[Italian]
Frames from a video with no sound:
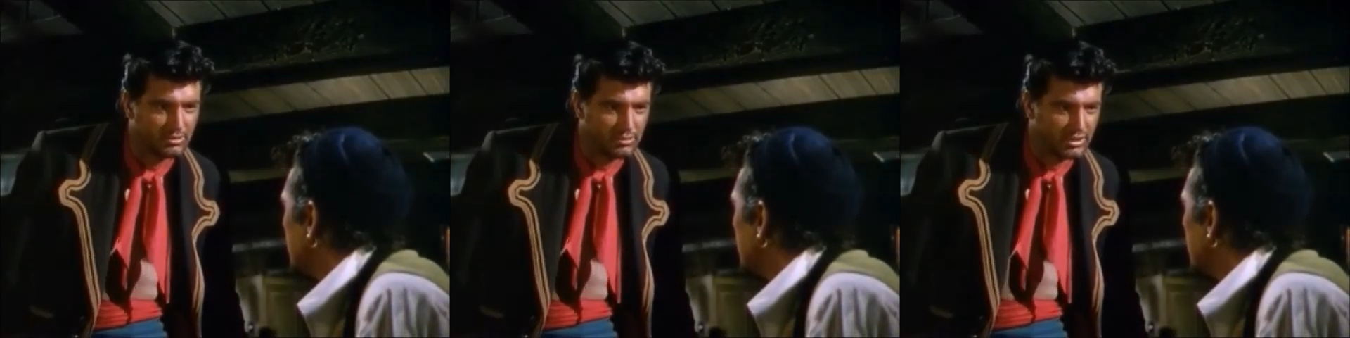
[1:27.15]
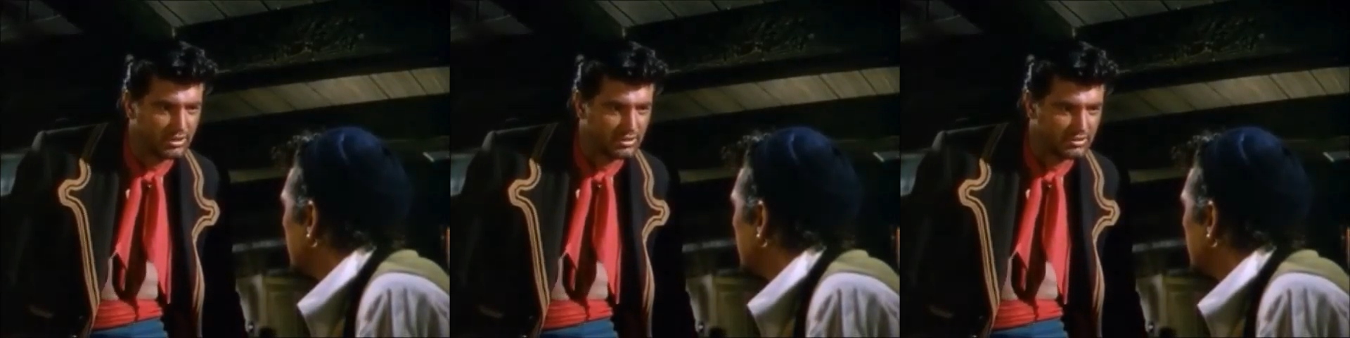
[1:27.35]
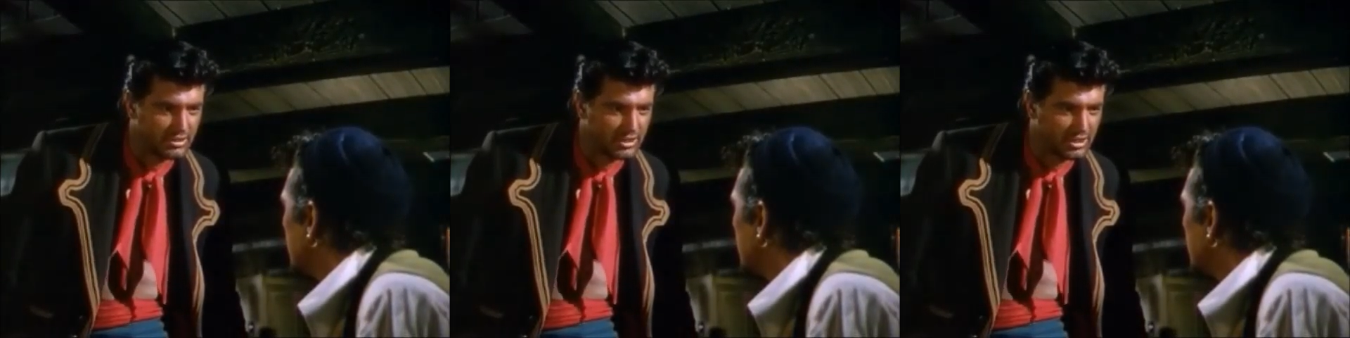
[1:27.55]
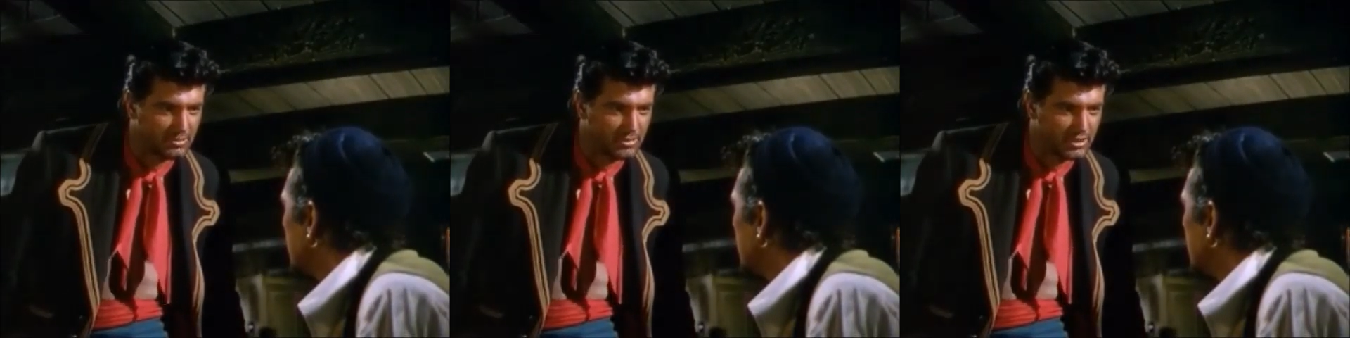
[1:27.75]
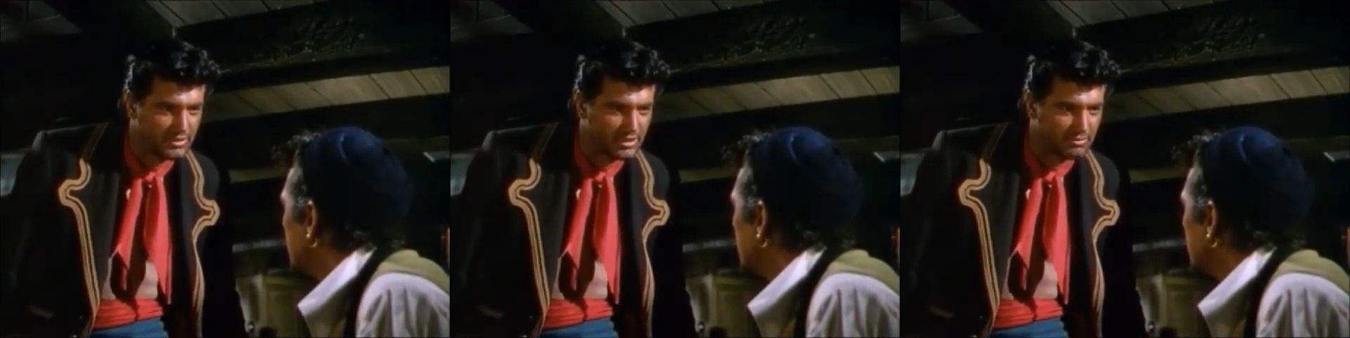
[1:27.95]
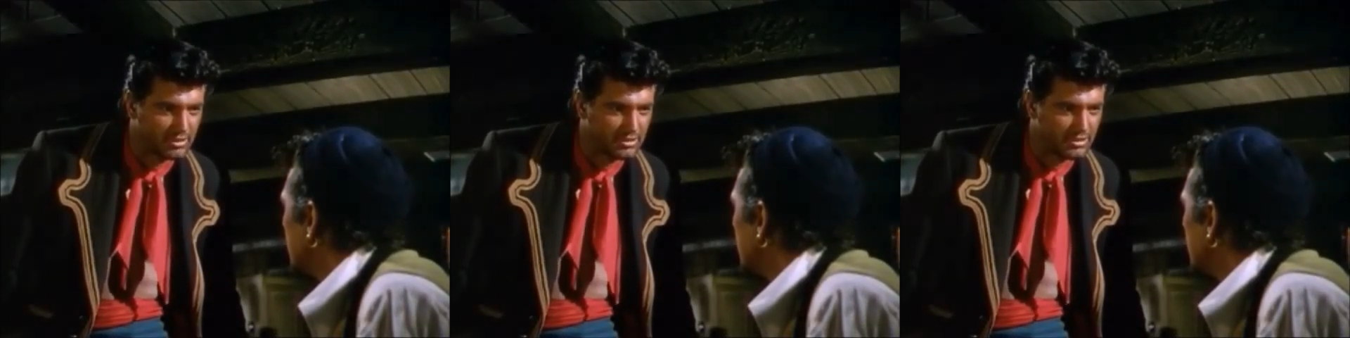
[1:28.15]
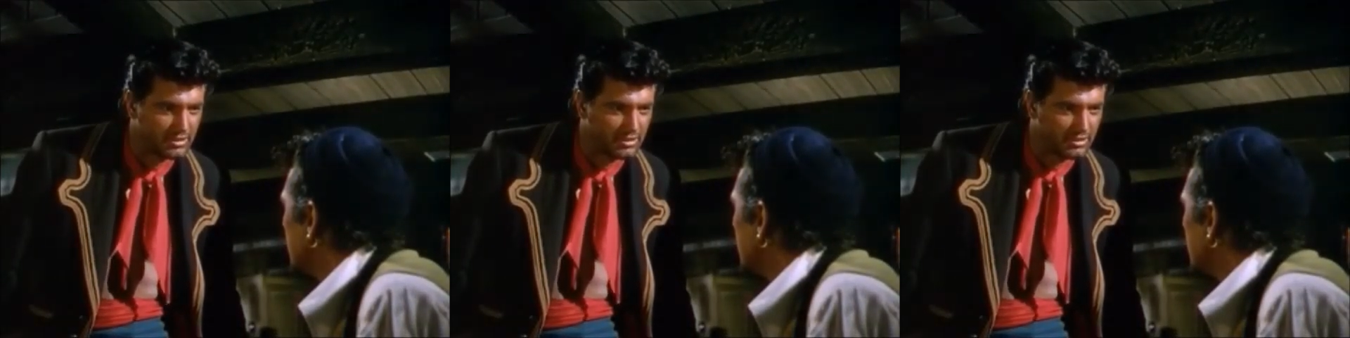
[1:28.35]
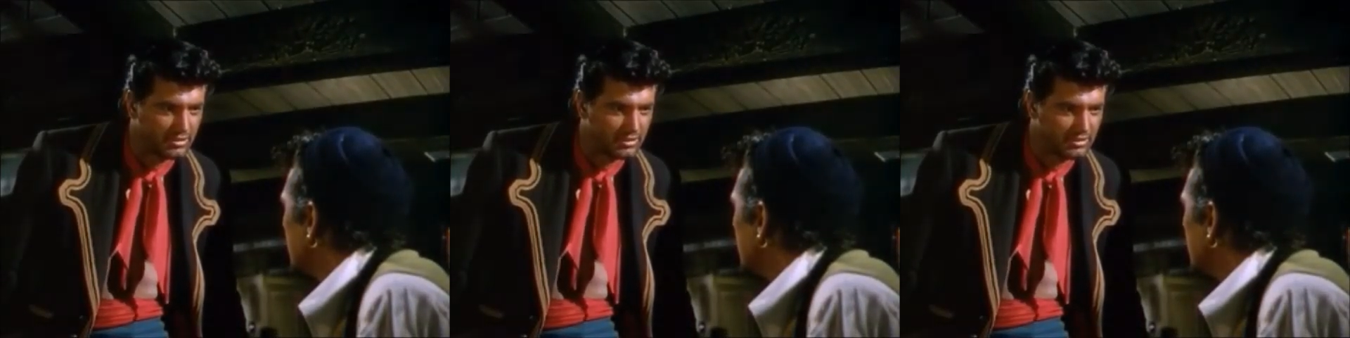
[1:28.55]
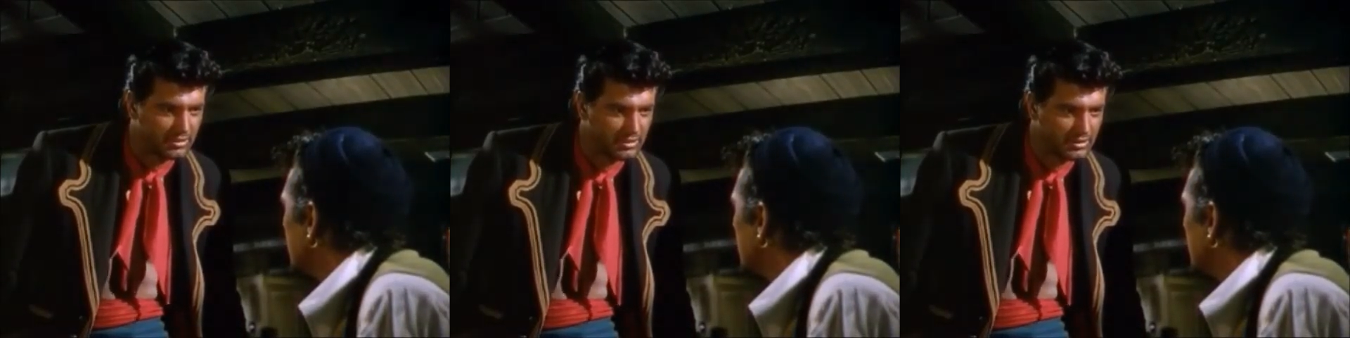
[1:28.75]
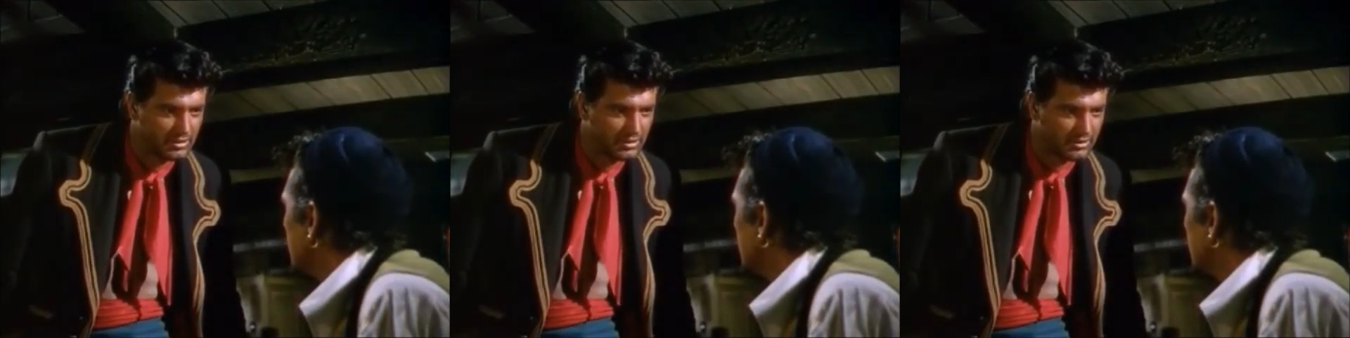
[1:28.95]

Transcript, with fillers: Willy mi porta a terra e poi torna a bordo.